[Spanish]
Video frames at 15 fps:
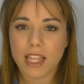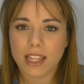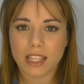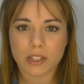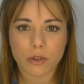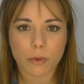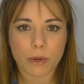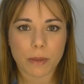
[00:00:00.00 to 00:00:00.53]

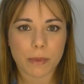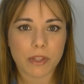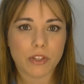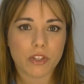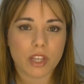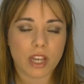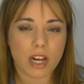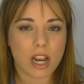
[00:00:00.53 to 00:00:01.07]

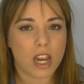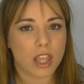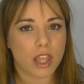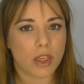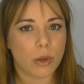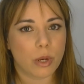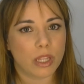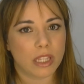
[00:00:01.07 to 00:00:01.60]
descubrimientos que he
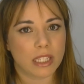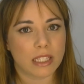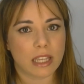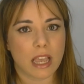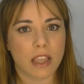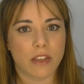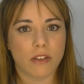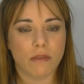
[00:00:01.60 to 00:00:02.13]
realizado durante ese
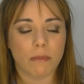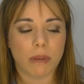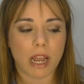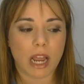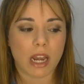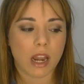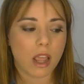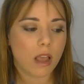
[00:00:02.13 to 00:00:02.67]
año, en
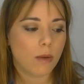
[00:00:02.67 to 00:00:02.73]
plan,